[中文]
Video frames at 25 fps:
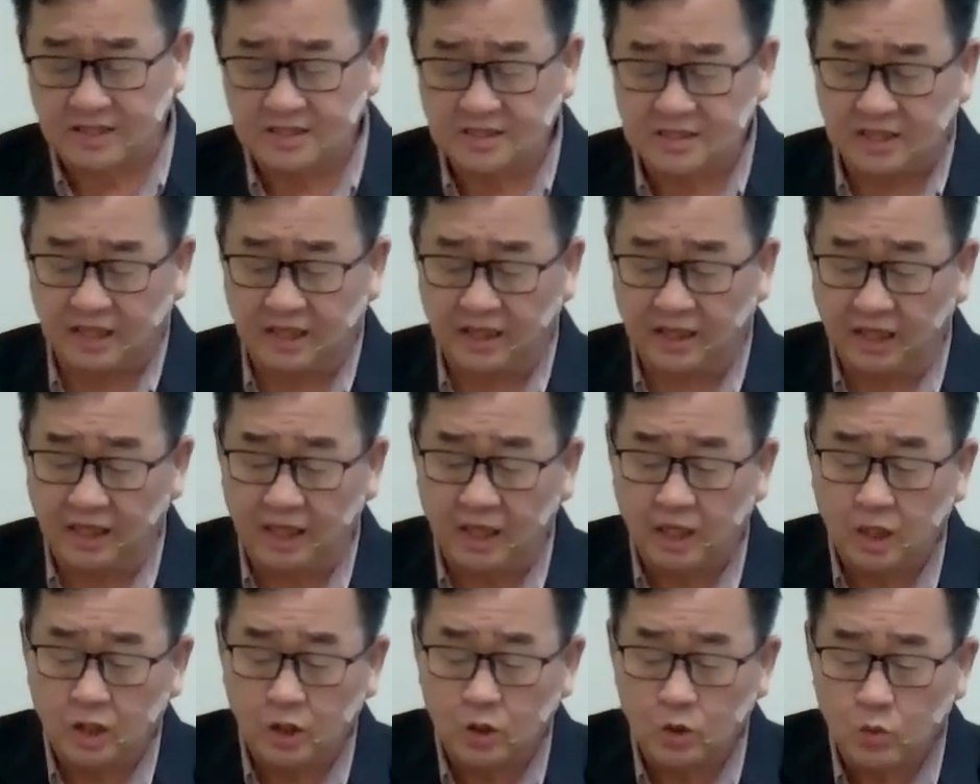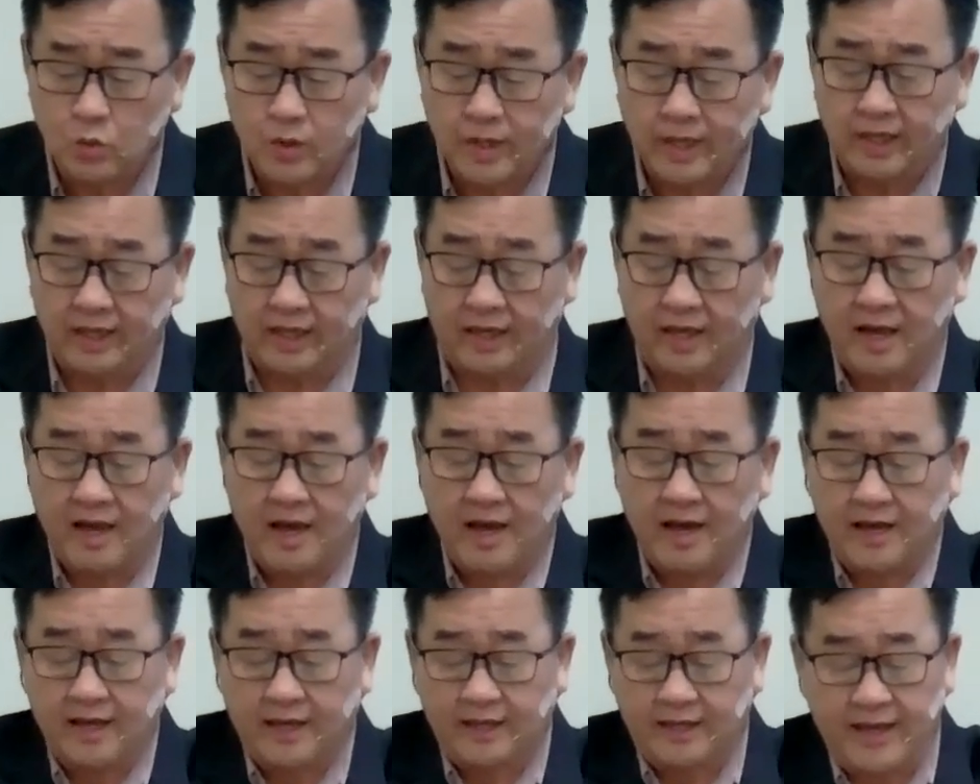迹。因为
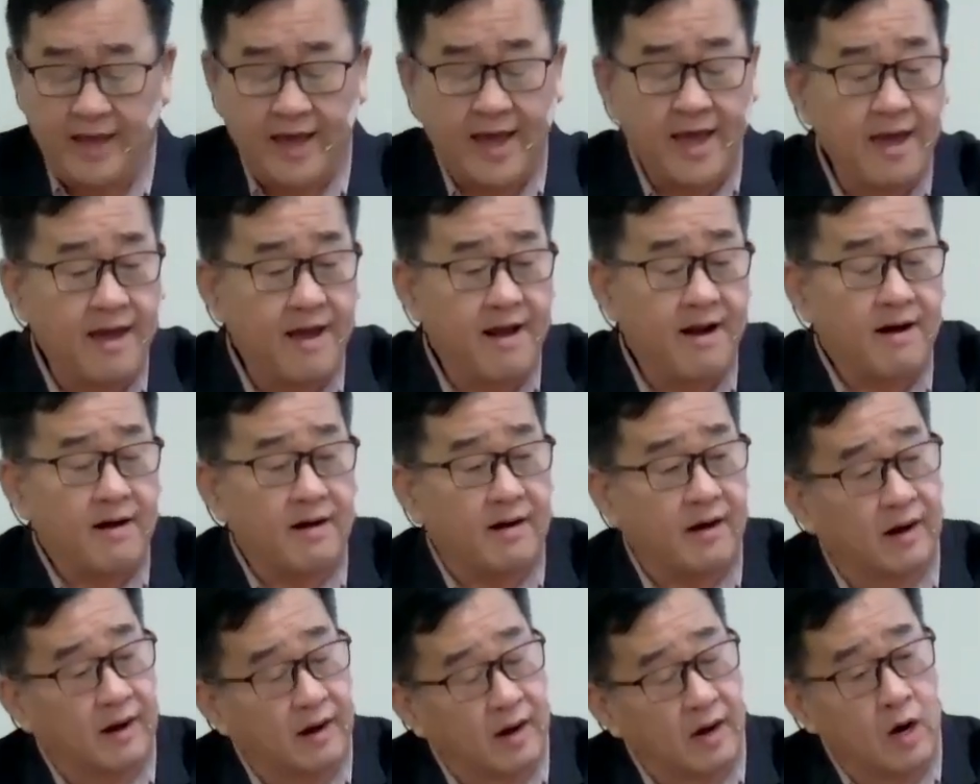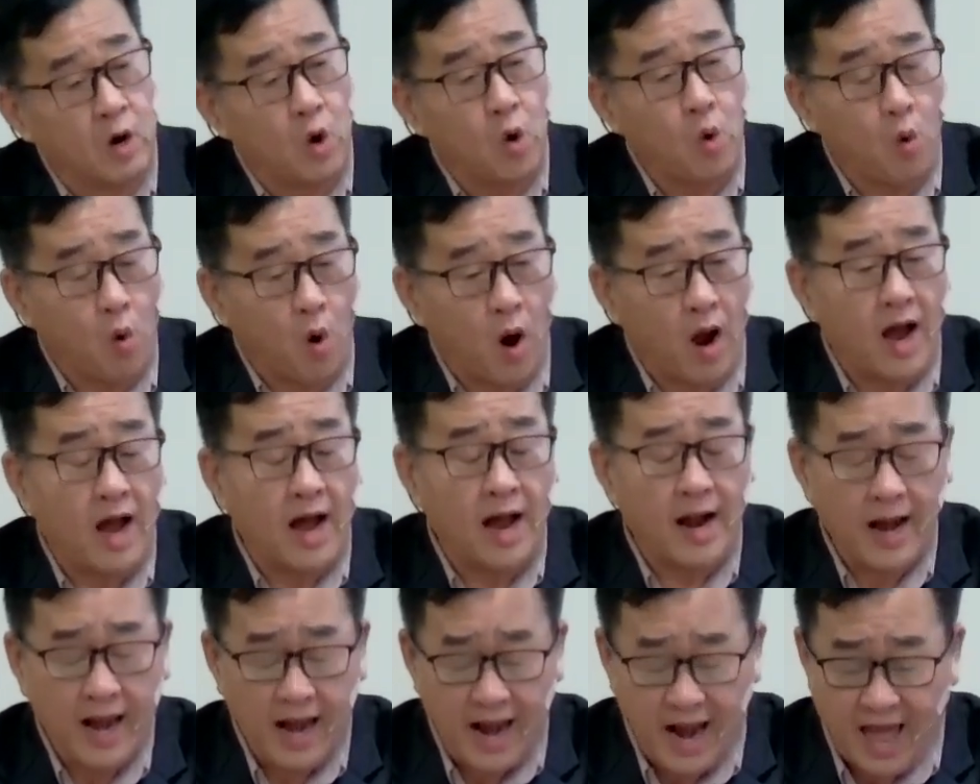耶和华
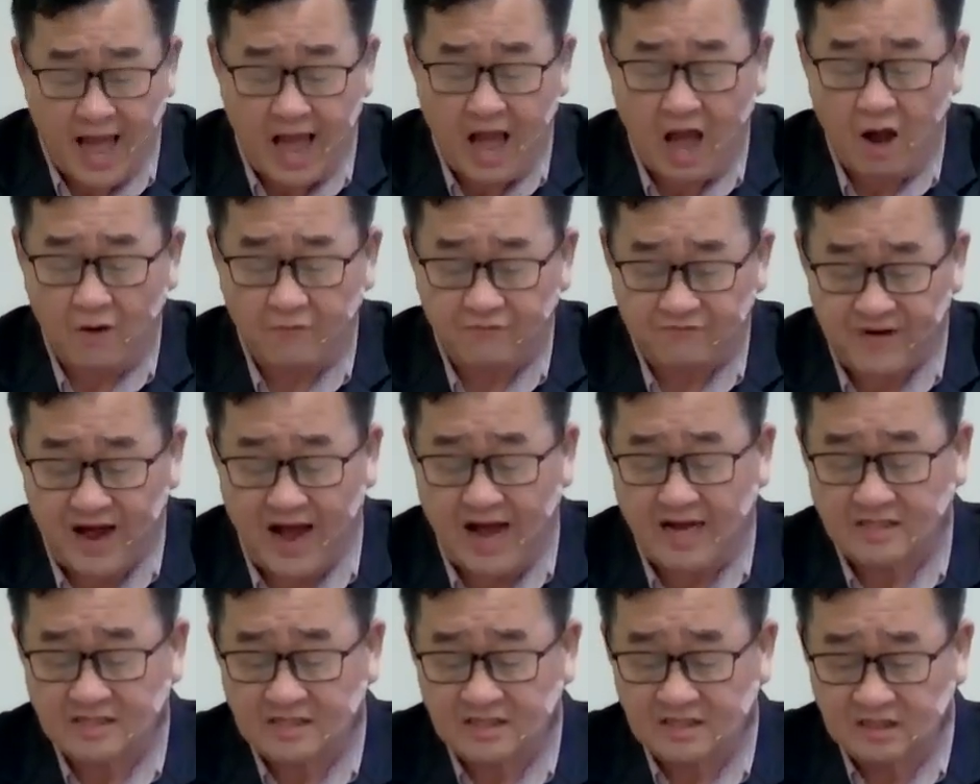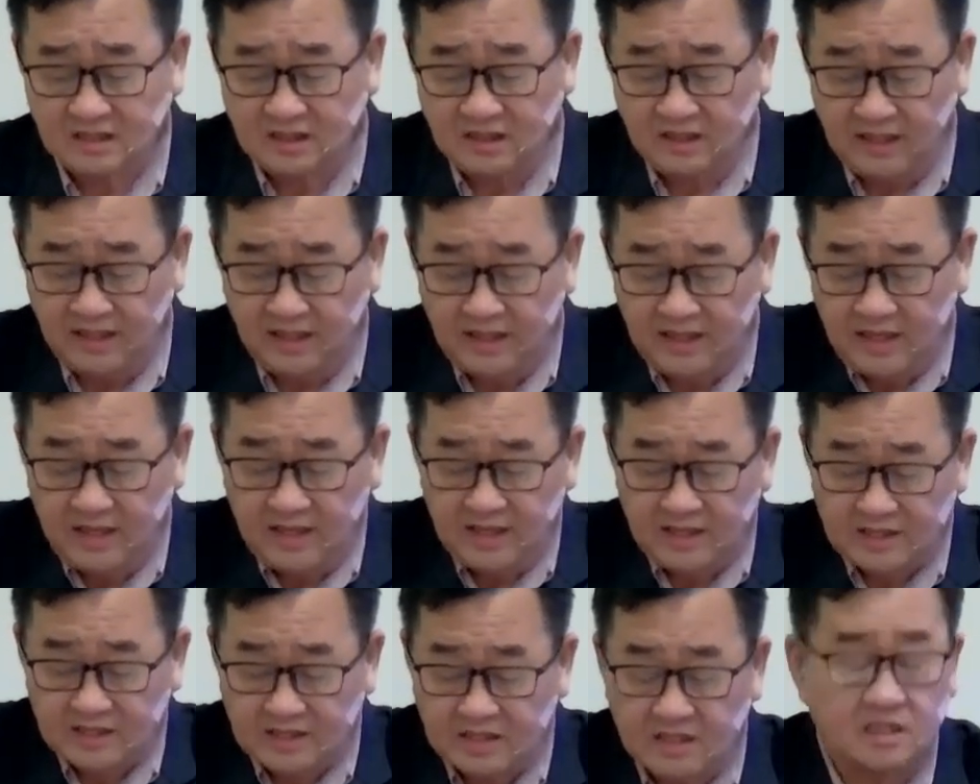拉法是医
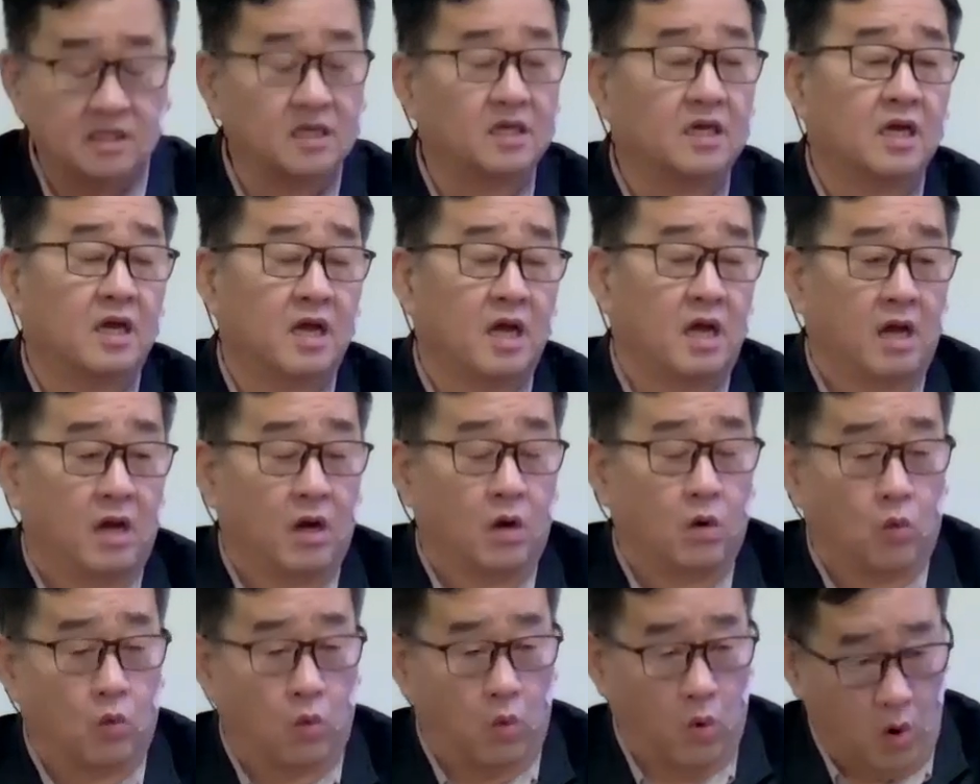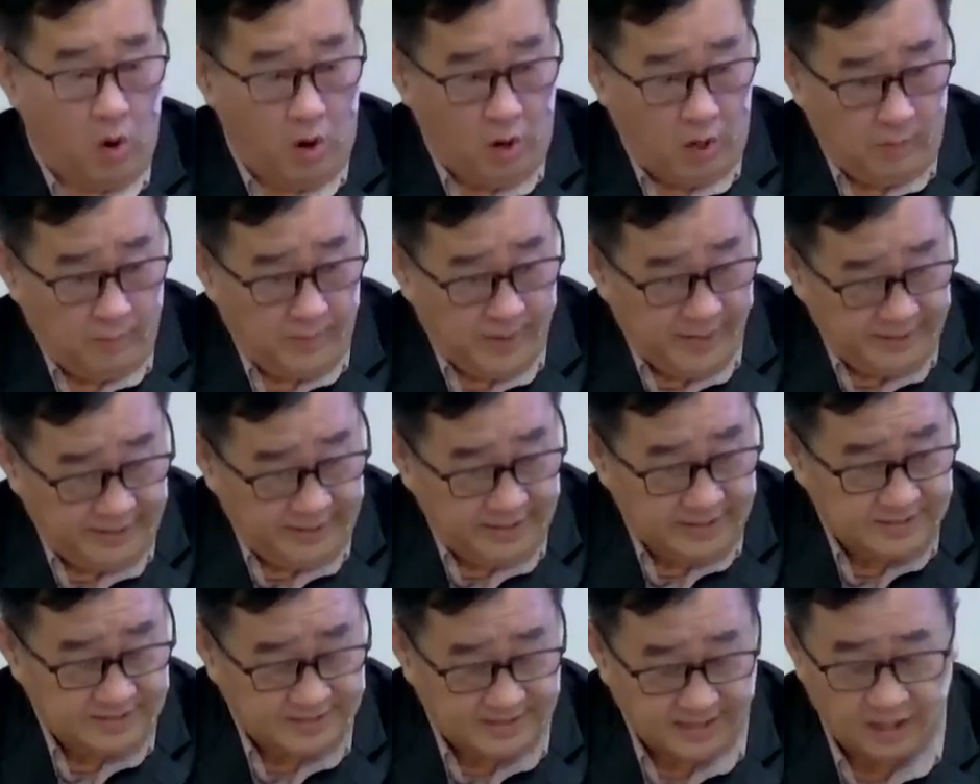治我们的
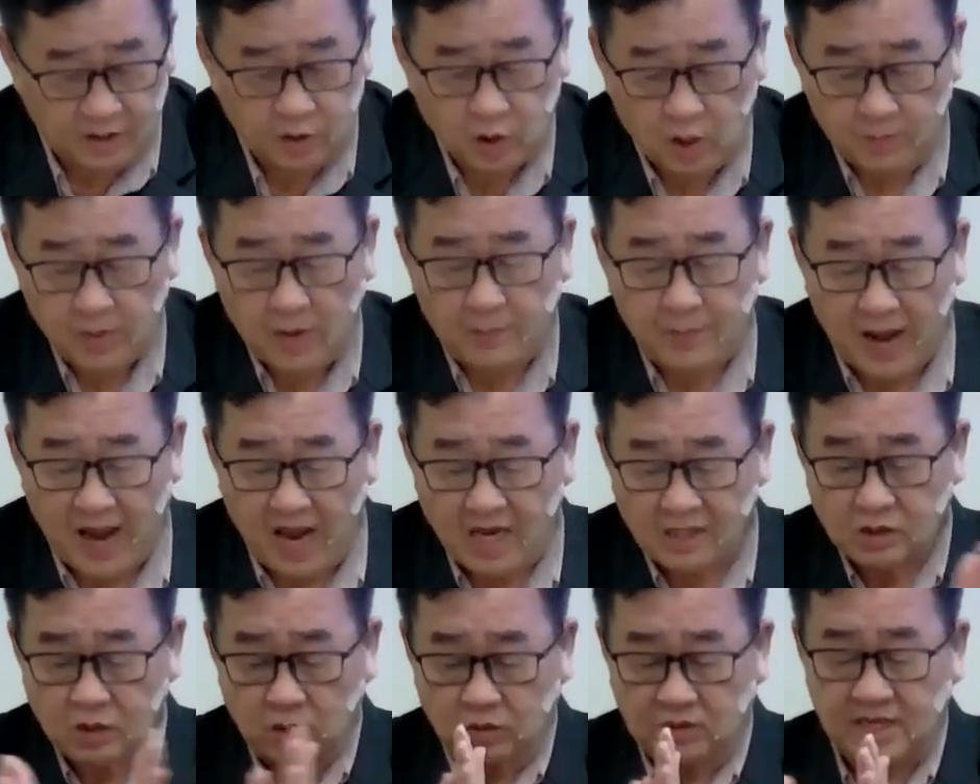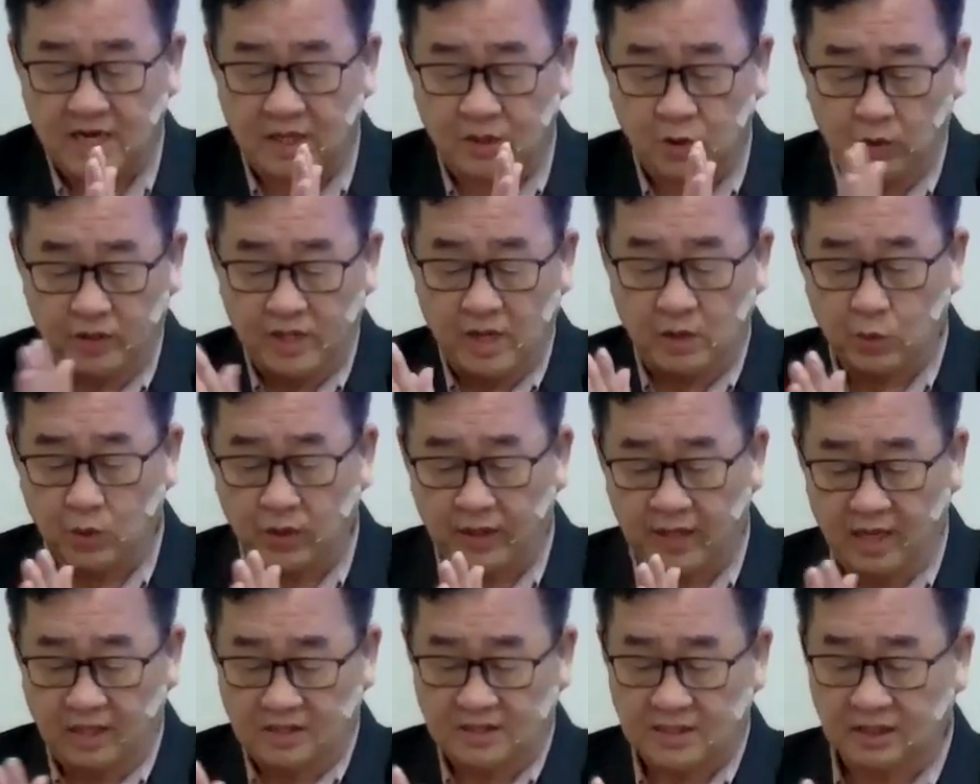神。我们拍手将荣耀归
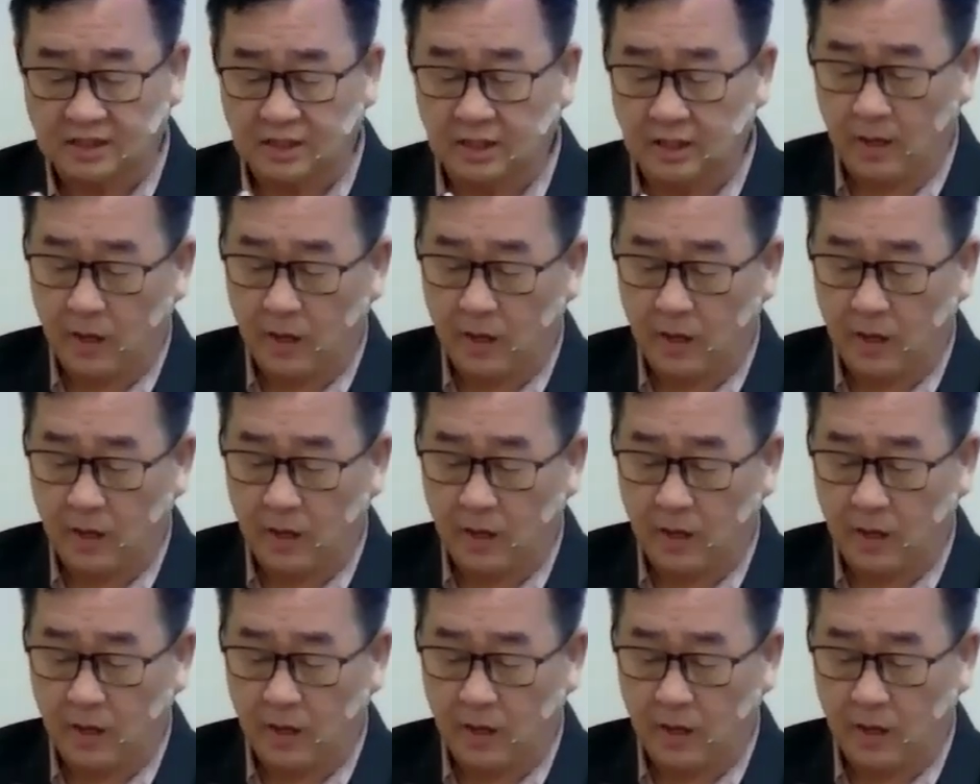给上帝。